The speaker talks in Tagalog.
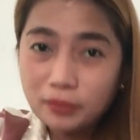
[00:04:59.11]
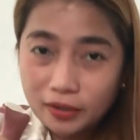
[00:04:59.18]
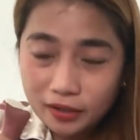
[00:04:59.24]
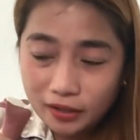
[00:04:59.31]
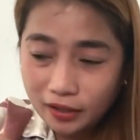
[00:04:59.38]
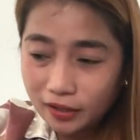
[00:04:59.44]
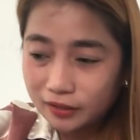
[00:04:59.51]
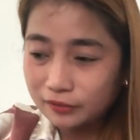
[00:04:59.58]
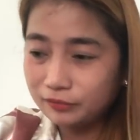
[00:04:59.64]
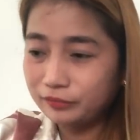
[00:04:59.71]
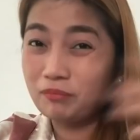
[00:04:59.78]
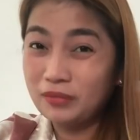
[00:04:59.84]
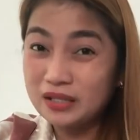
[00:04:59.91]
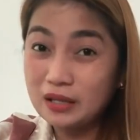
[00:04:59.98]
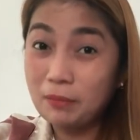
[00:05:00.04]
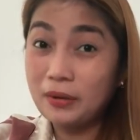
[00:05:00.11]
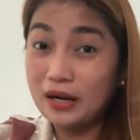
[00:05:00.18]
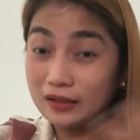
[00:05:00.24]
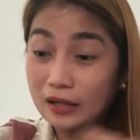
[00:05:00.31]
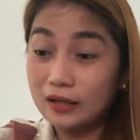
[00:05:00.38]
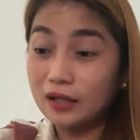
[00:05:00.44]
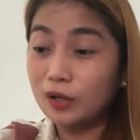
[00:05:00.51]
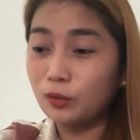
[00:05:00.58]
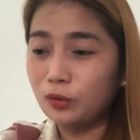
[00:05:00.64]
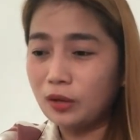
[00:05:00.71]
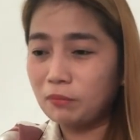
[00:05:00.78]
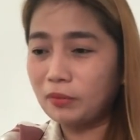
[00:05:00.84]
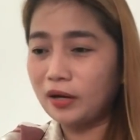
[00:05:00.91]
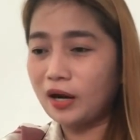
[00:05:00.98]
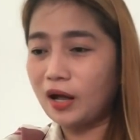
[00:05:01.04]
pinggan, minsan
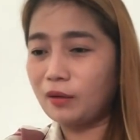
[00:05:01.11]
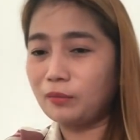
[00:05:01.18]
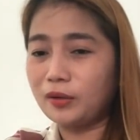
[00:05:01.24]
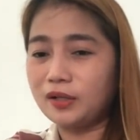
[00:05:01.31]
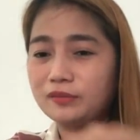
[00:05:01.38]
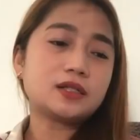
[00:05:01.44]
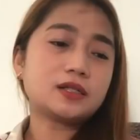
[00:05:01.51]
pinagtatalunan pa namin.